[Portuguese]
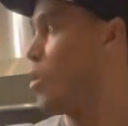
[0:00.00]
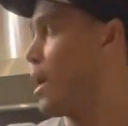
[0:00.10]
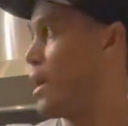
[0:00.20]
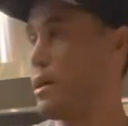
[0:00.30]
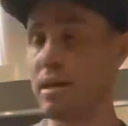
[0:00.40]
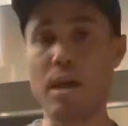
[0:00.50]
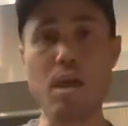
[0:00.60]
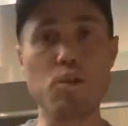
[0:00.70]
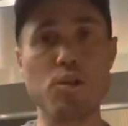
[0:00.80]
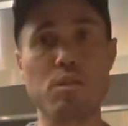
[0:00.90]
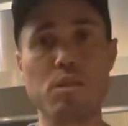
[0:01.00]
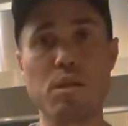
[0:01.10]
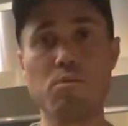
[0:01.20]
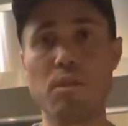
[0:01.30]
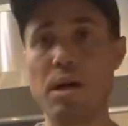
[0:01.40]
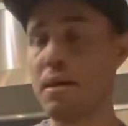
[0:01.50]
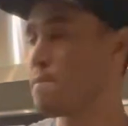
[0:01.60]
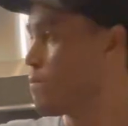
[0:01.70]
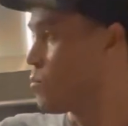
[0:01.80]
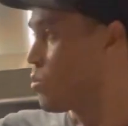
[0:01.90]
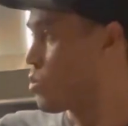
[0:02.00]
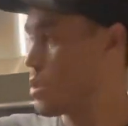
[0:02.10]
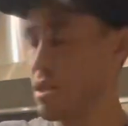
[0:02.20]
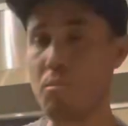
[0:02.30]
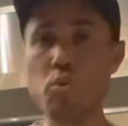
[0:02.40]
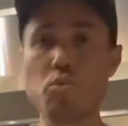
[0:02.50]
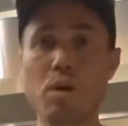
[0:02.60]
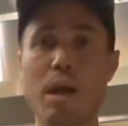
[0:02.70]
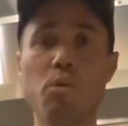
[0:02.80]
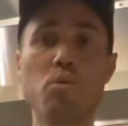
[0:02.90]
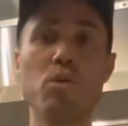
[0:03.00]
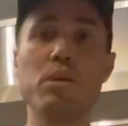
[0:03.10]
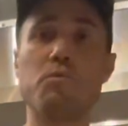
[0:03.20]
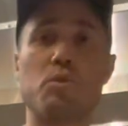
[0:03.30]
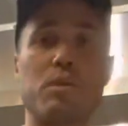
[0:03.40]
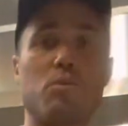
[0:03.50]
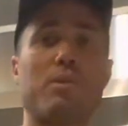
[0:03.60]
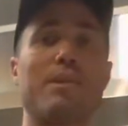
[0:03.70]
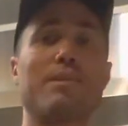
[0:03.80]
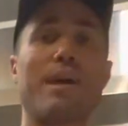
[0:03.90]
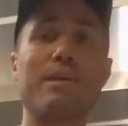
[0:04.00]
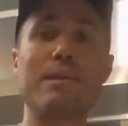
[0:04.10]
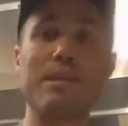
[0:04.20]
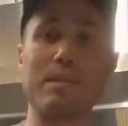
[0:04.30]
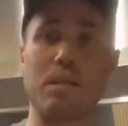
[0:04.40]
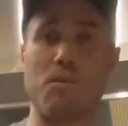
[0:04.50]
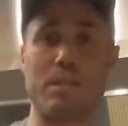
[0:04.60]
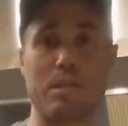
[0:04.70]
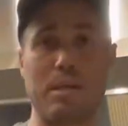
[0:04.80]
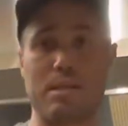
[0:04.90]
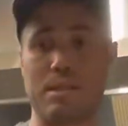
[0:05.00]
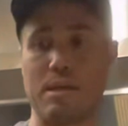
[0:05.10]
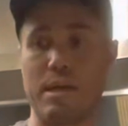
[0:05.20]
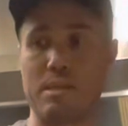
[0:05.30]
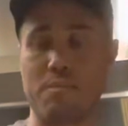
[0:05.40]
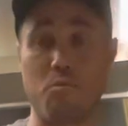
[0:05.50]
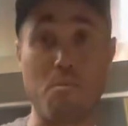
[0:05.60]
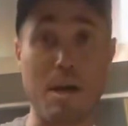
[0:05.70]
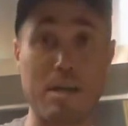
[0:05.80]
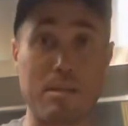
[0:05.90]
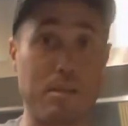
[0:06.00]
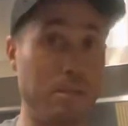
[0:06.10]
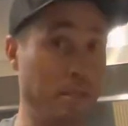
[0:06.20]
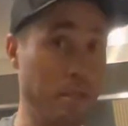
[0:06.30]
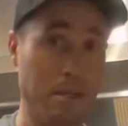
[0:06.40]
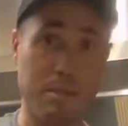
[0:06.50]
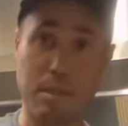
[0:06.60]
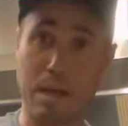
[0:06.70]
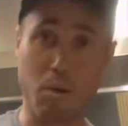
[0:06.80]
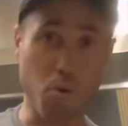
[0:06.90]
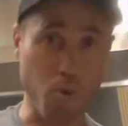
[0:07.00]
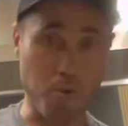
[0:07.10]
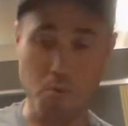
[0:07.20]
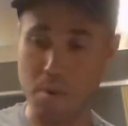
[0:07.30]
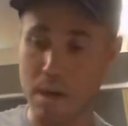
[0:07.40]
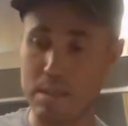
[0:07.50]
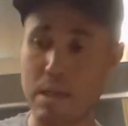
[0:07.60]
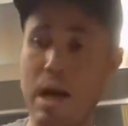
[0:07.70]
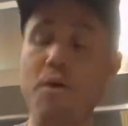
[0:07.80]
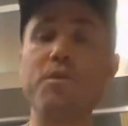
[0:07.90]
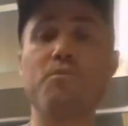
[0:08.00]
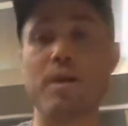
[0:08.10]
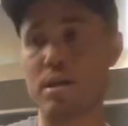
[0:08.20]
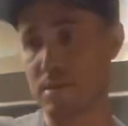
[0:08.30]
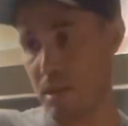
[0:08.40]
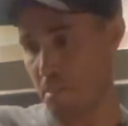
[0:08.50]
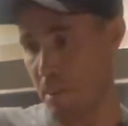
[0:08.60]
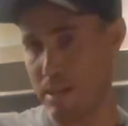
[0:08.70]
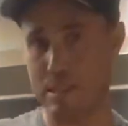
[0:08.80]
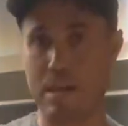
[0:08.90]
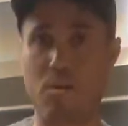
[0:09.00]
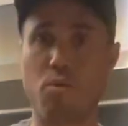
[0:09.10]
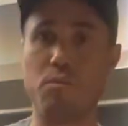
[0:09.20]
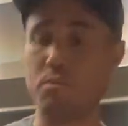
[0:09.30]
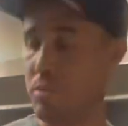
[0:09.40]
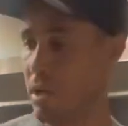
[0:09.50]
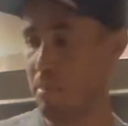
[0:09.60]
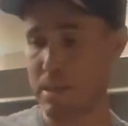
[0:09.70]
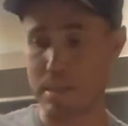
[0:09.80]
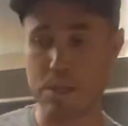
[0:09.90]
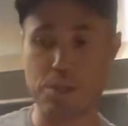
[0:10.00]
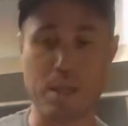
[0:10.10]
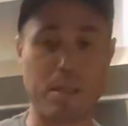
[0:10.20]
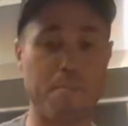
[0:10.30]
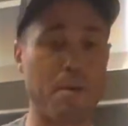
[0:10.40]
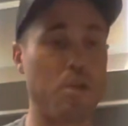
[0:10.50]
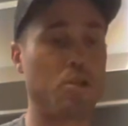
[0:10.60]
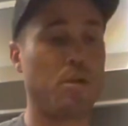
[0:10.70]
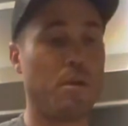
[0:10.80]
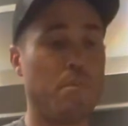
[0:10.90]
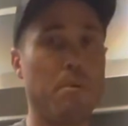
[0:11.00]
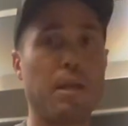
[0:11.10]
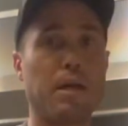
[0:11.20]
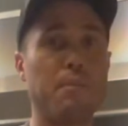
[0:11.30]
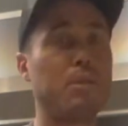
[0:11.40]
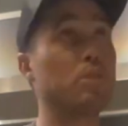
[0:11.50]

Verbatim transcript: ar quente entrando lá, você tem muito calor e você não tem saída. Então essa, essa, essa fumaça, esse calor com a fumaça, ao invés dele passar, dele passar diretamente pela câmara